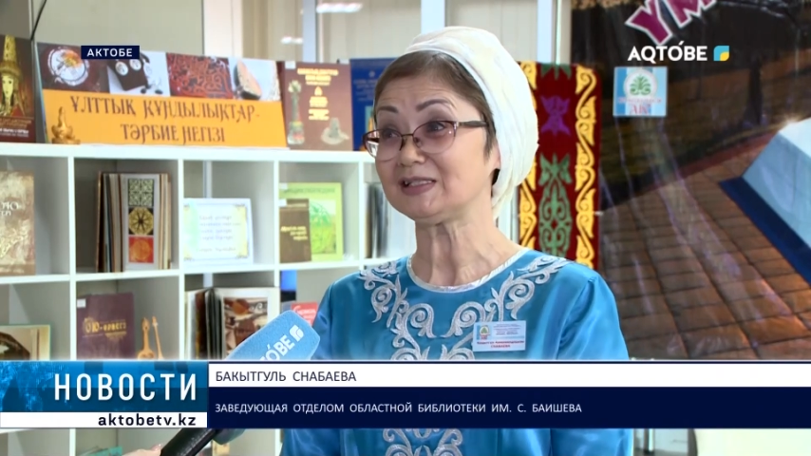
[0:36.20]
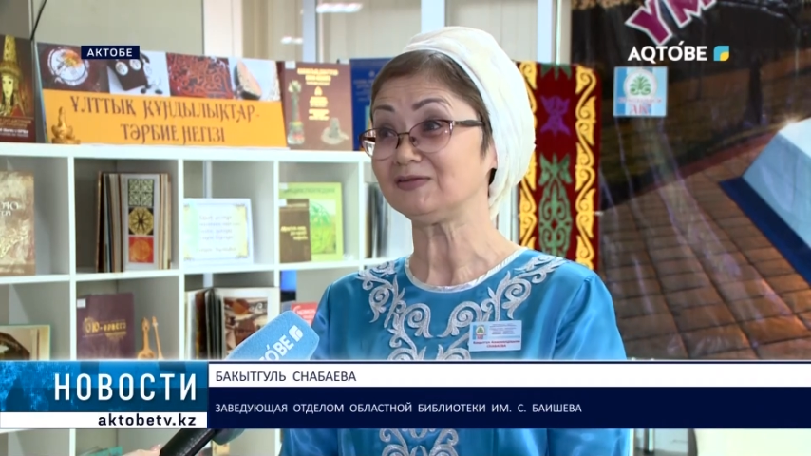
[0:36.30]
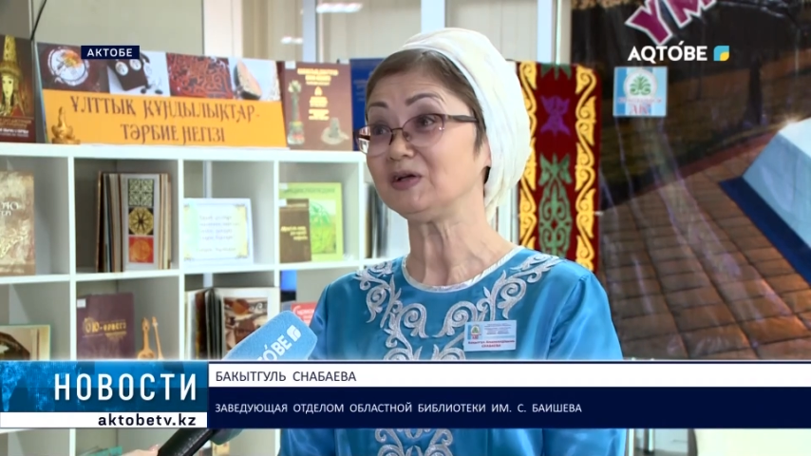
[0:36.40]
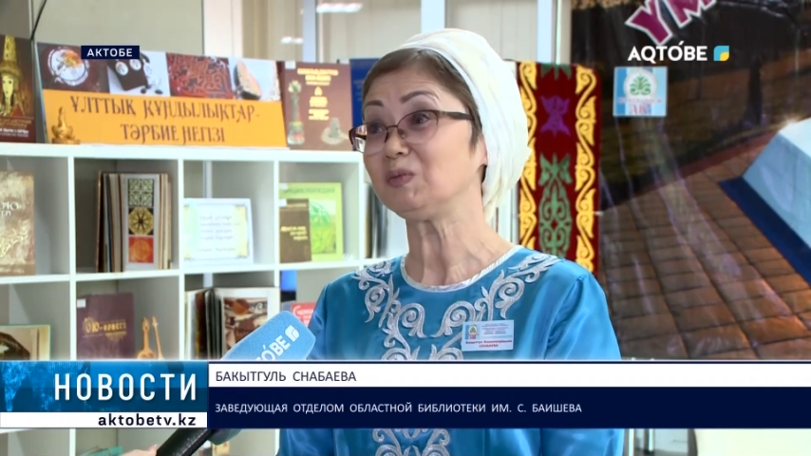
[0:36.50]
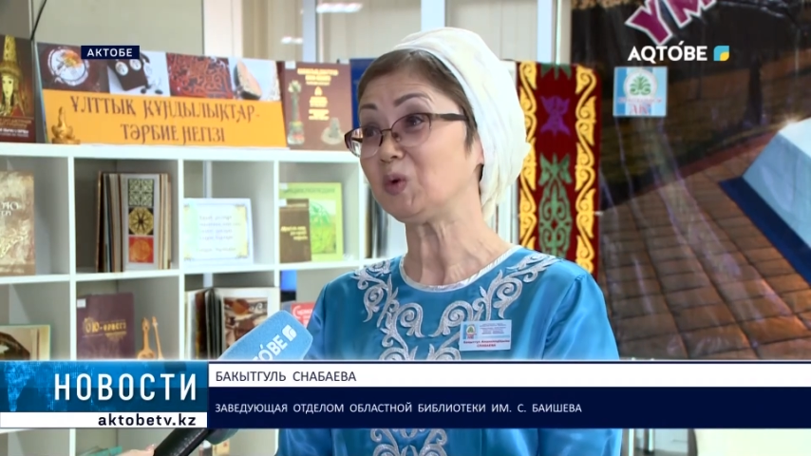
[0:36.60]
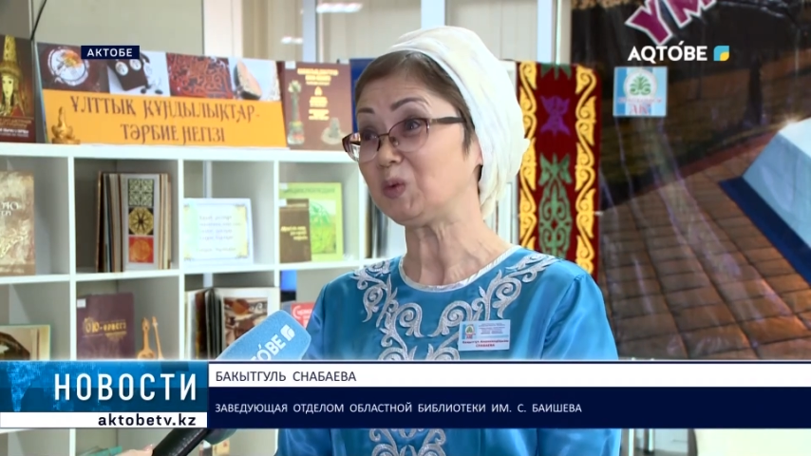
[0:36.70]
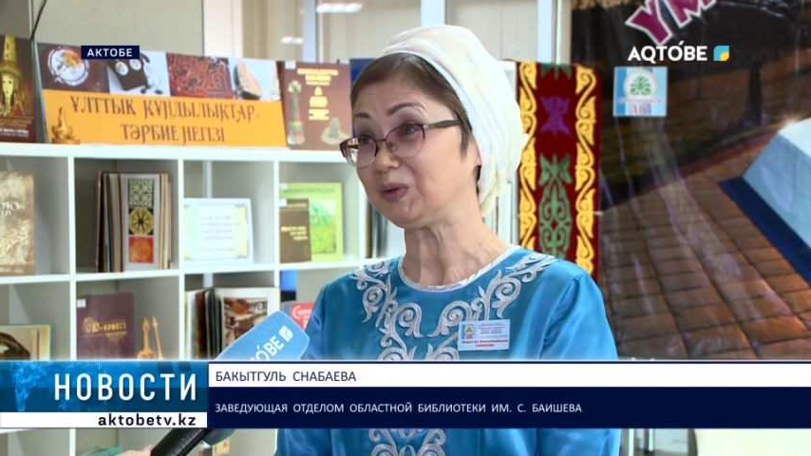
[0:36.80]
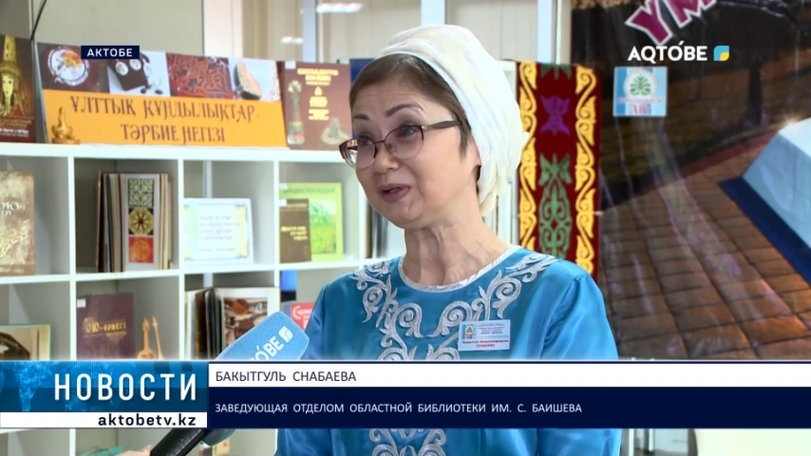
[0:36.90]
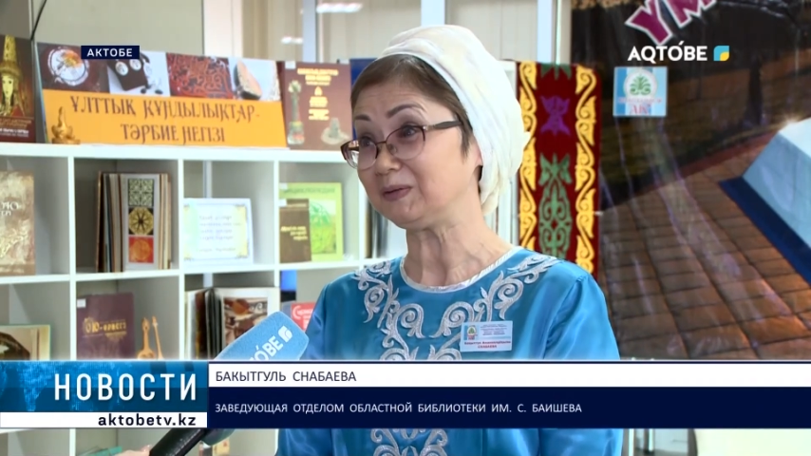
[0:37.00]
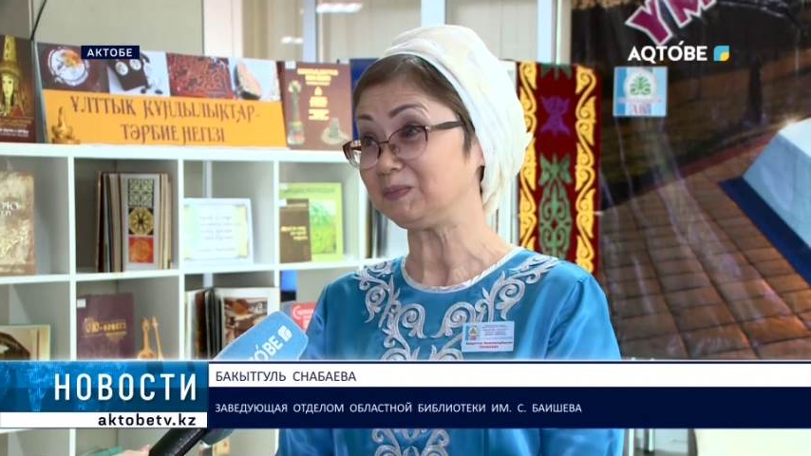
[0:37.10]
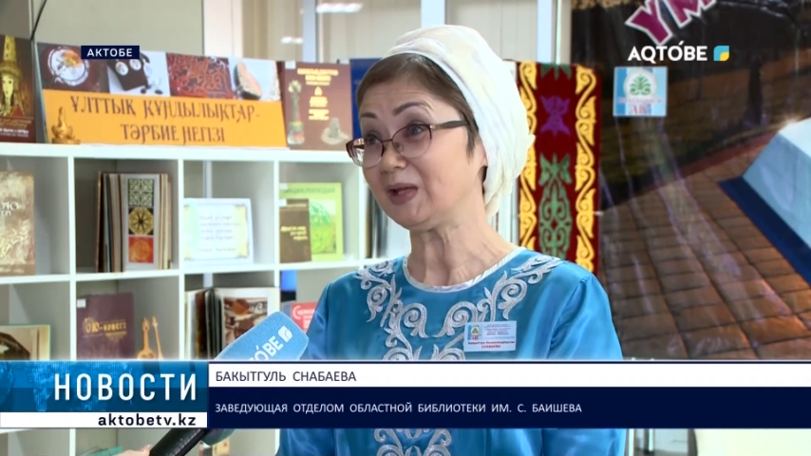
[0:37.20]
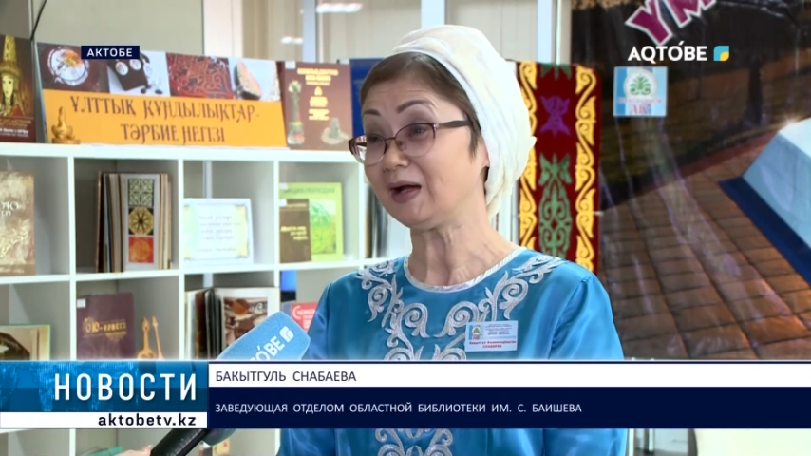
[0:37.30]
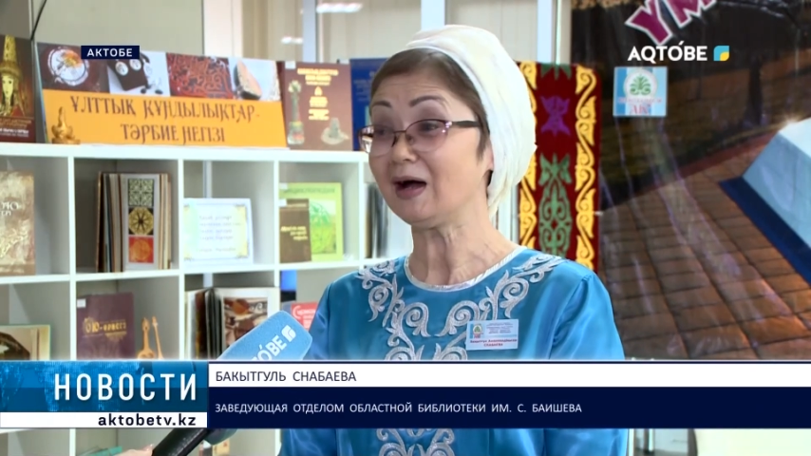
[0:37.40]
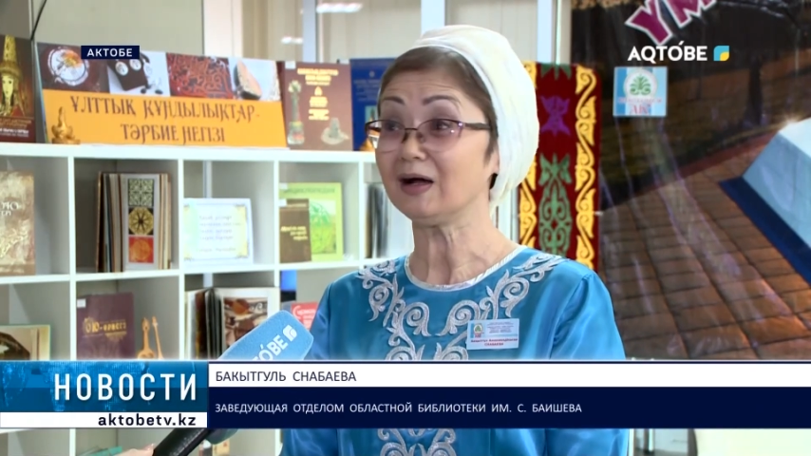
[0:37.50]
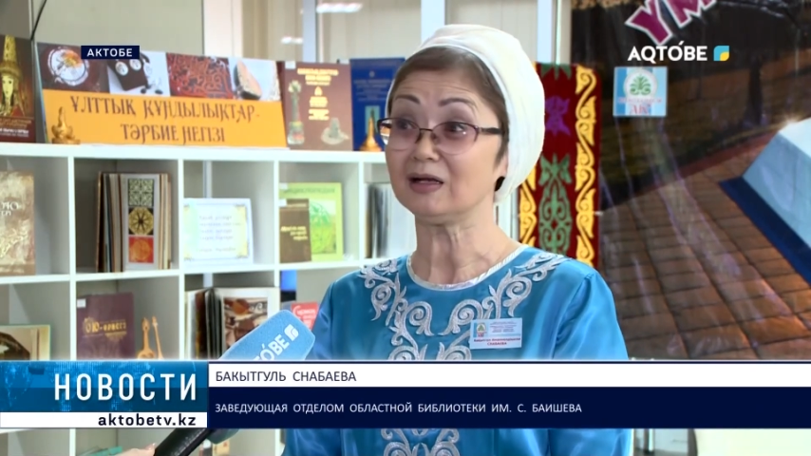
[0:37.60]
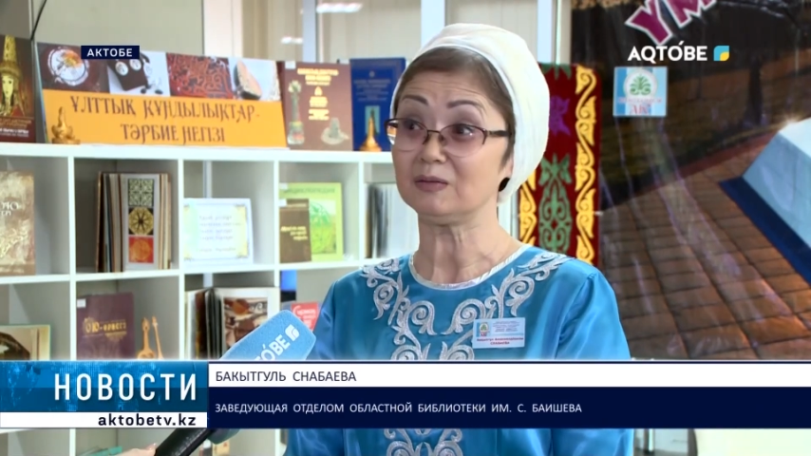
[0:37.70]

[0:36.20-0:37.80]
своим опытом, как она